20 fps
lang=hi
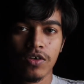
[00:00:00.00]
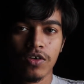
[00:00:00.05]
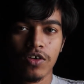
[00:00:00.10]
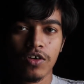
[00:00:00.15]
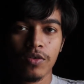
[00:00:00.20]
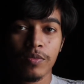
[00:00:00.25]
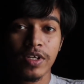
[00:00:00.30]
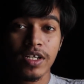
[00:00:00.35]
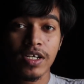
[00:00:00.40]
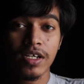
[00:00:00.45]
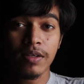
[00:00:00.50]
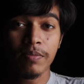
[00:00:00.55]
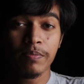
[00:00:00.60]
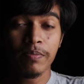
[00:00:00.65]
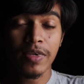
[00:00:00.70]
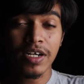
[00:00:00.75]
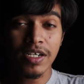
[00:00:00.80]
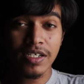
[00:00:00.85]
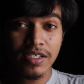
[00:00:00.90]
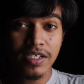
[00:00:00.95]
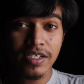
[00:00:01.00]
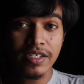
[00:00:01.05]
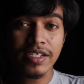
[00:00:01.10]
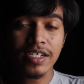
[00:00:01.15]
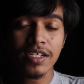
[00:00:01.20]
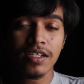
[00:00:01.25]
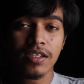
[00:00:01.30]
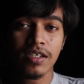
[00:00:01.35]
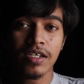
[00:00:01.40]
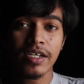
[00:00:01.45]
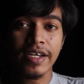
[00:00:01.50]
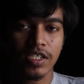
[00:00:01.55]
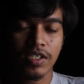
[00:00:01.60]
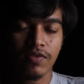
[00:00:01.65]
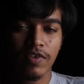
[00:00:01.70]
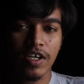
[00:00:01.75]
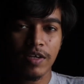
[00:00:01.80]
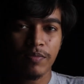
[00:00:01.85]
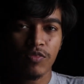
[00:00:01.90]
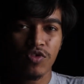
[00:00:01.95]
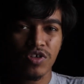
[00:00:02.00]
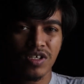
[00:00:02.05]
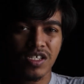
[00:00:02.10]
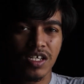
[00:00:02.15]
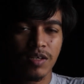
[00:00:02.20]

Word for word: और मेरा पार्सेंटेज था एटी फाइव पॉइंट